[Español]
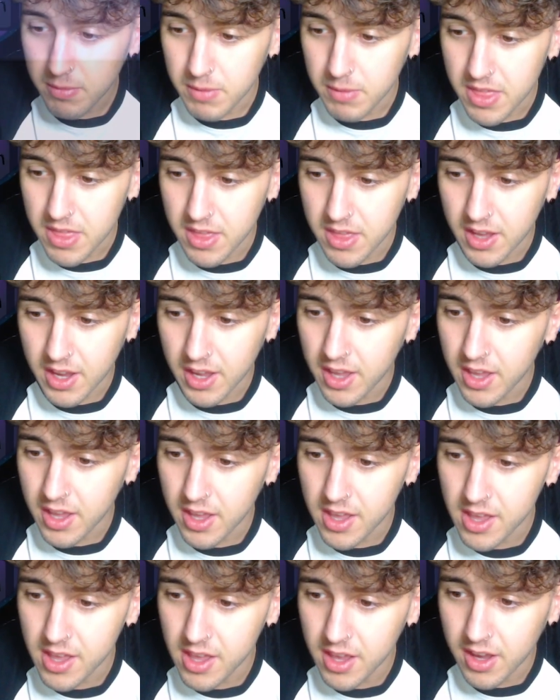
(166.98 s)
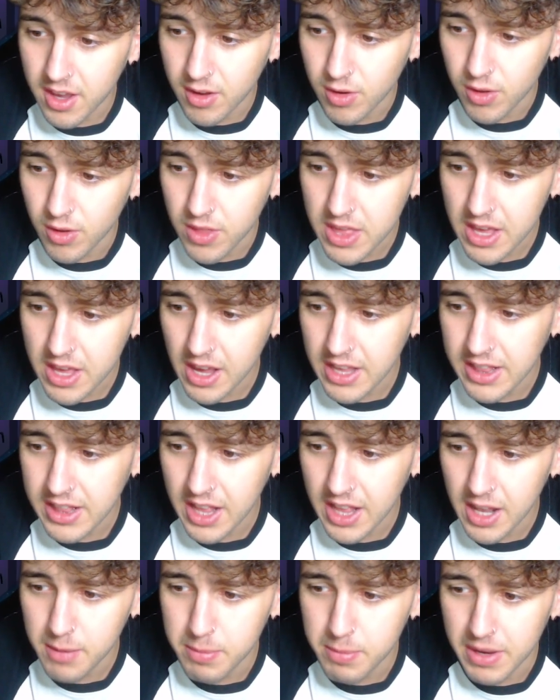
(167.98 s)
dicen que, que os lo diga y
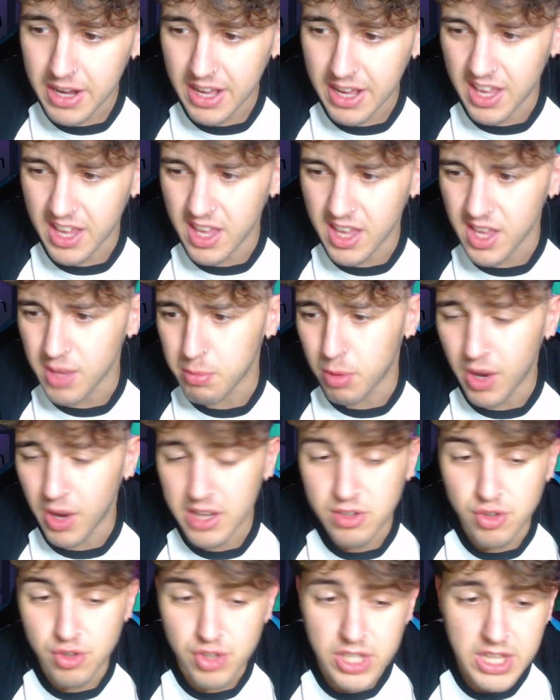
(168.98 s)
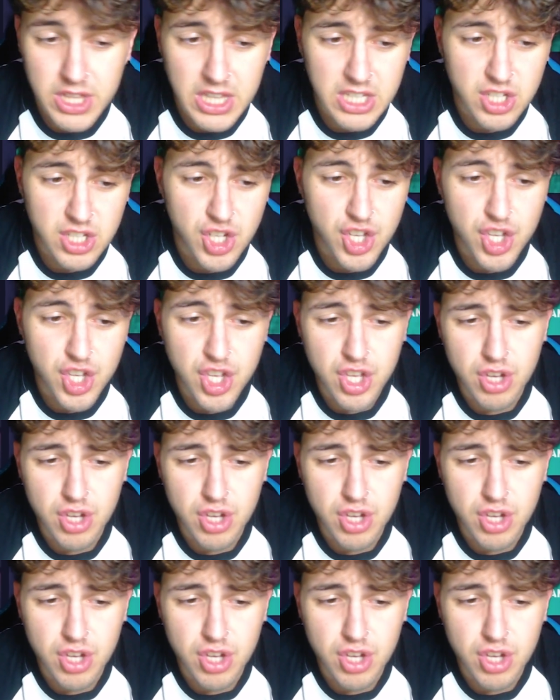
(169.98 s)
tal Para que pongáis cositas Y